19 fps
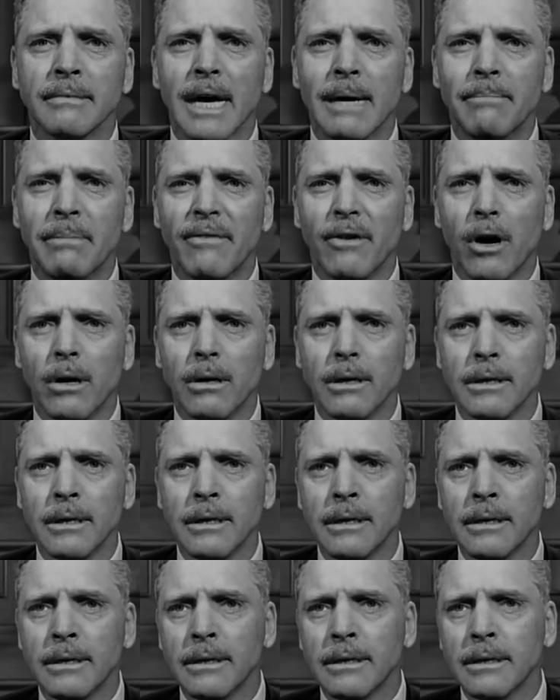Por encima de
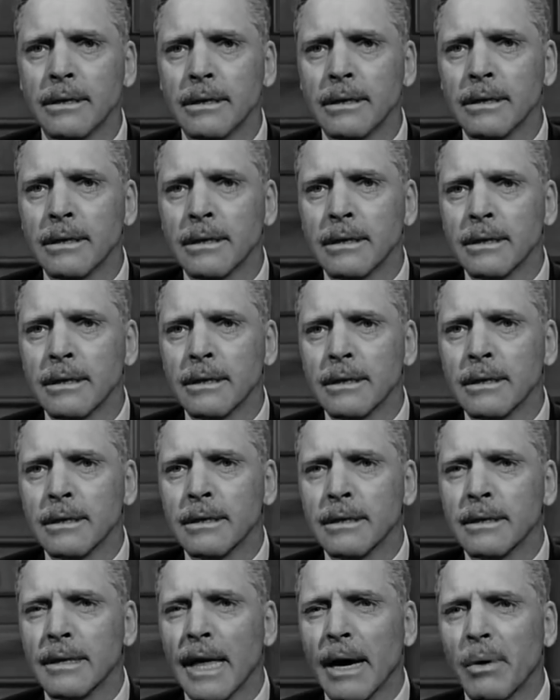todo,
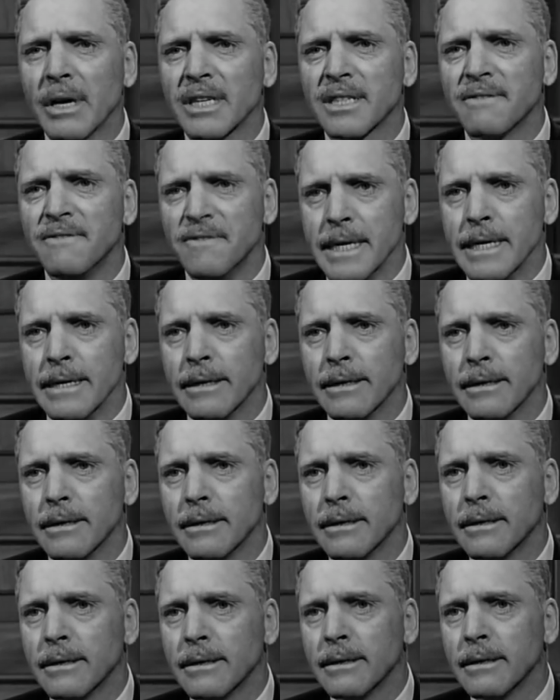existía miedo.
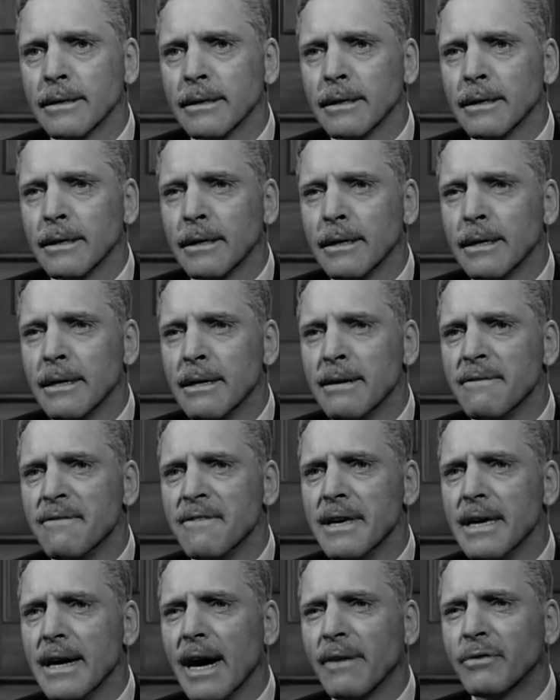
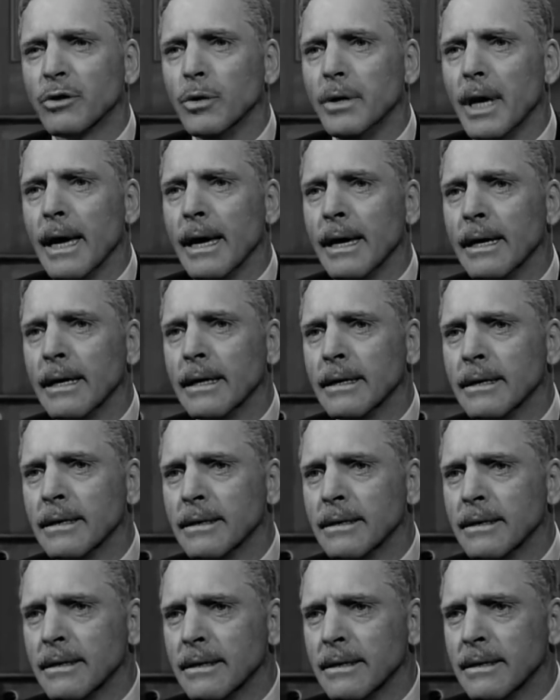Miedo al presente,
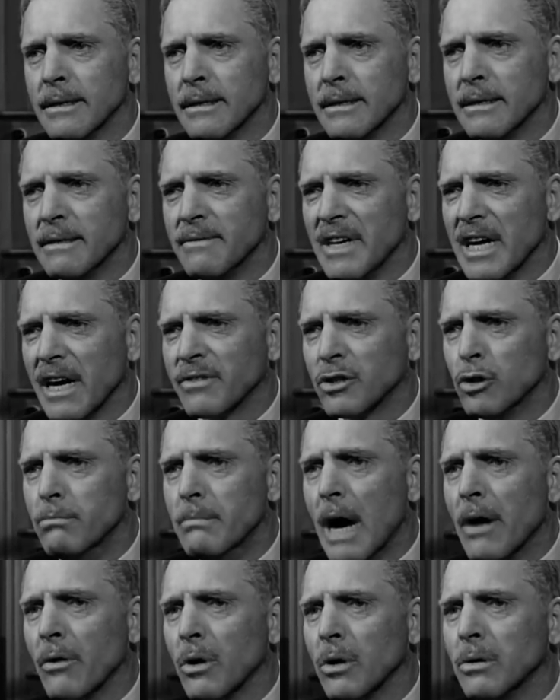miedo al
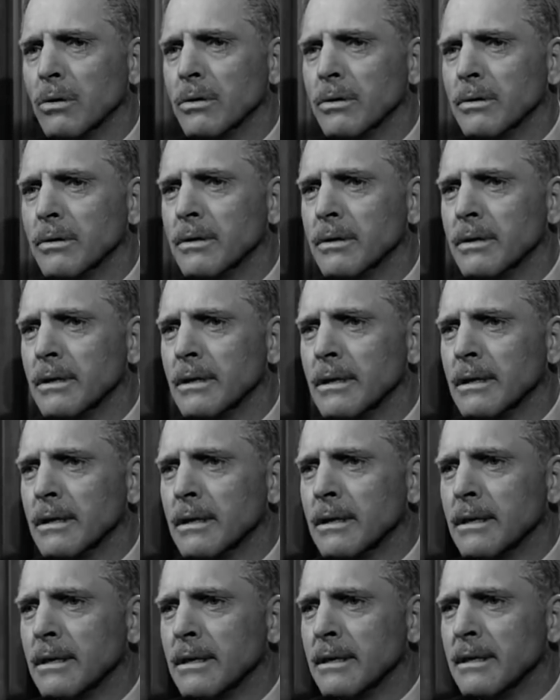futuro,
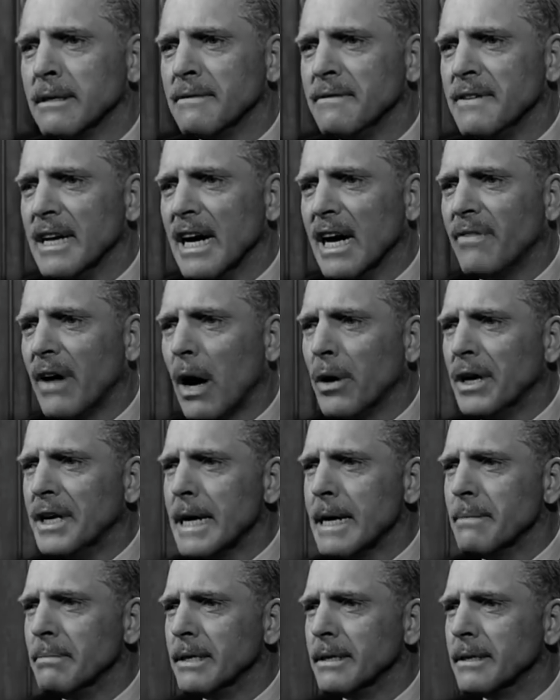miedo de
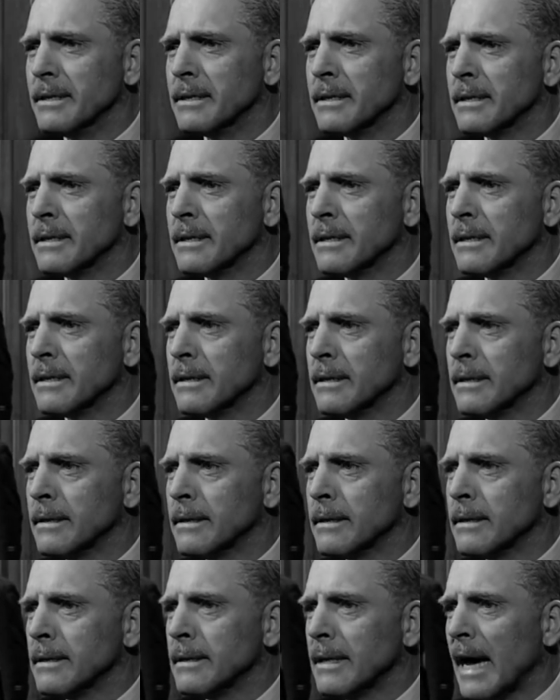nuestros vecinos,
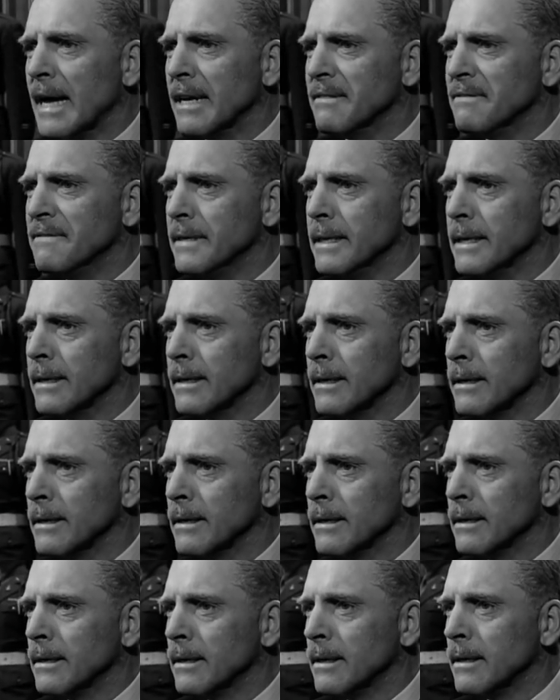miedo
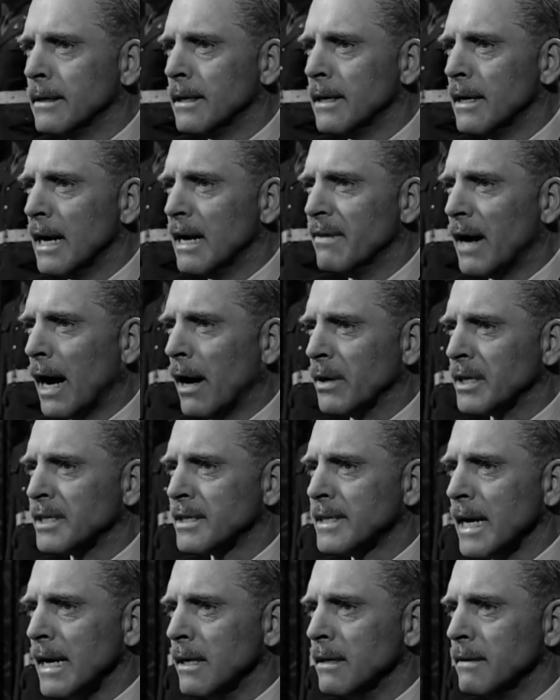de
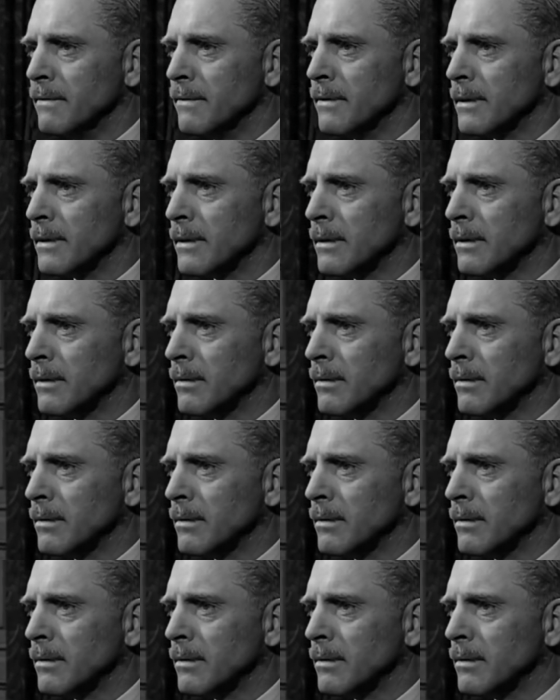nosotros mismos.